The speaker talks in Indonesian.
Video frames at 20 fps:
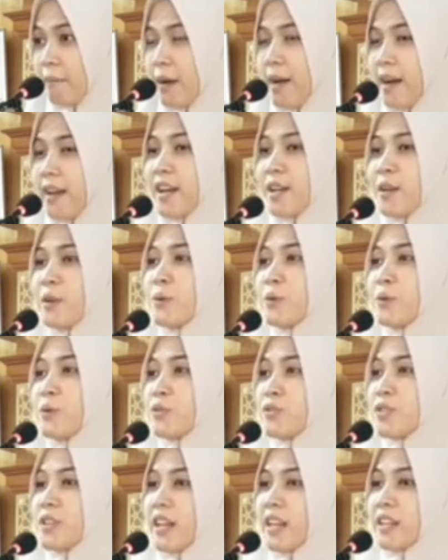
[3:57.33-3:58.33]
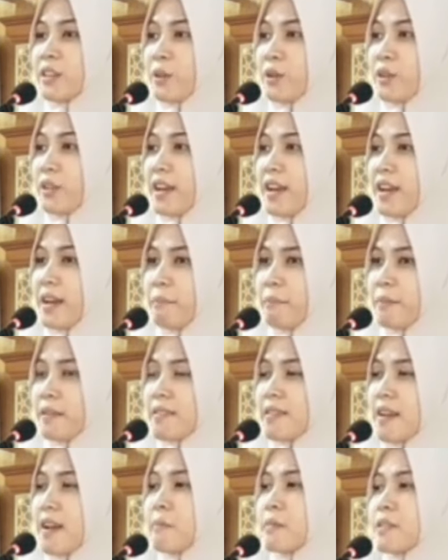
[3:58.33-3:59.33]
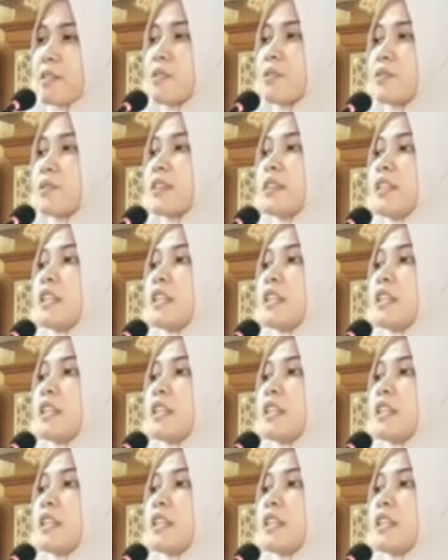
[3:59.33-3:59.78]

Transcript: Bahkan nunggu sinetronnya habis, habis itu